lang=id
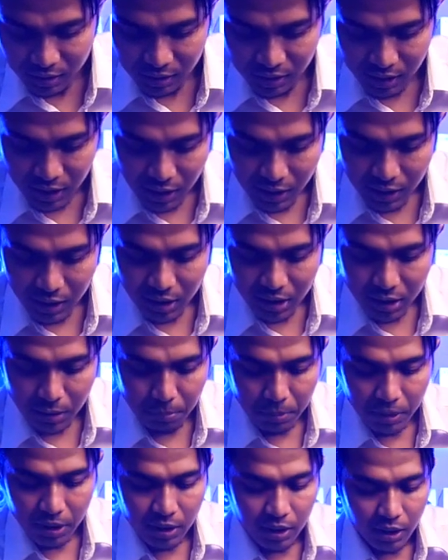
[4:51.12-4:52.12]
shutter
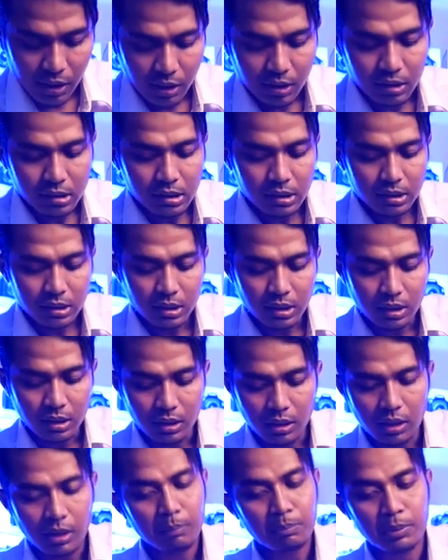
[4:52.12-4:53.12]
speednya
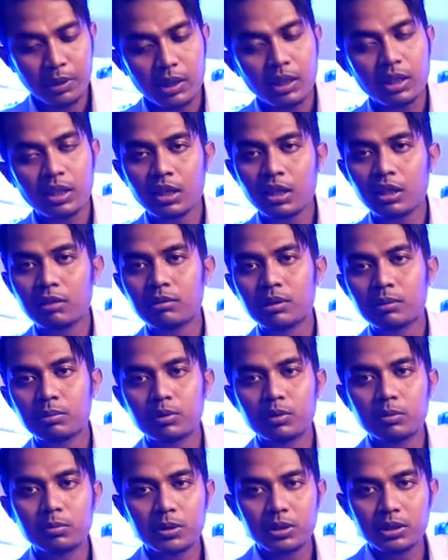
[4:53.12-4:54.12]
lebih tinggi
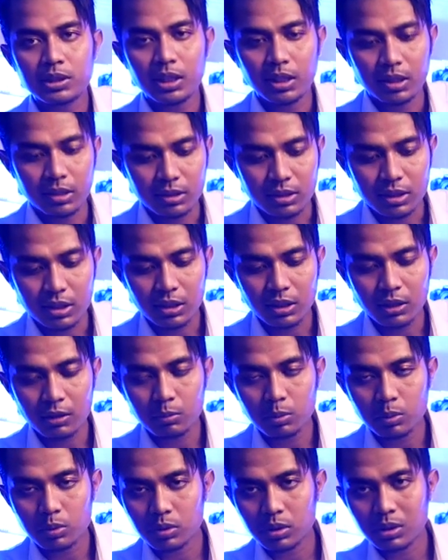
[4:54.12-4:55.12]
50% di
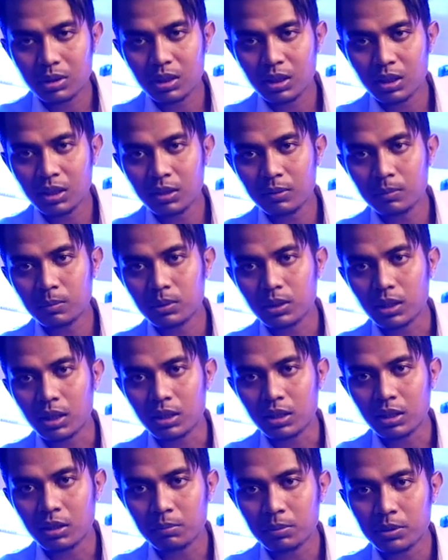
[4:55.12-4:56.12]
60D
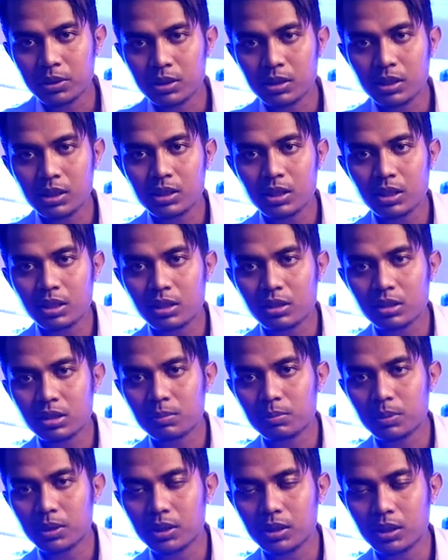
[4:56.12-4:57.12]
kalian bisa shutter
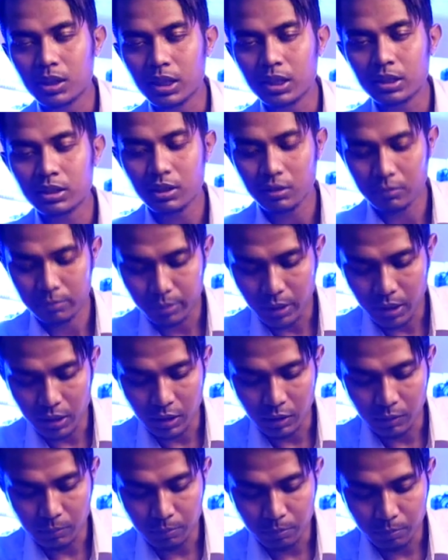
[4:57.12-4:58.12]
speednya sampai
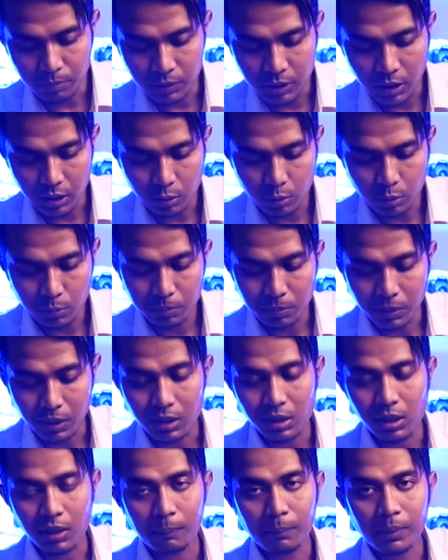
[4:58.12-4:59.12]
1 per
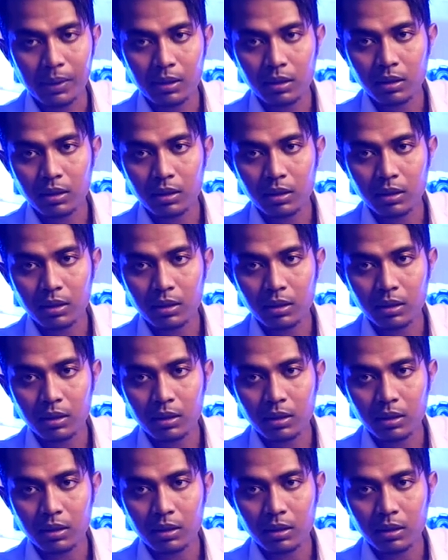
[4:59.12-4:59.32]
8000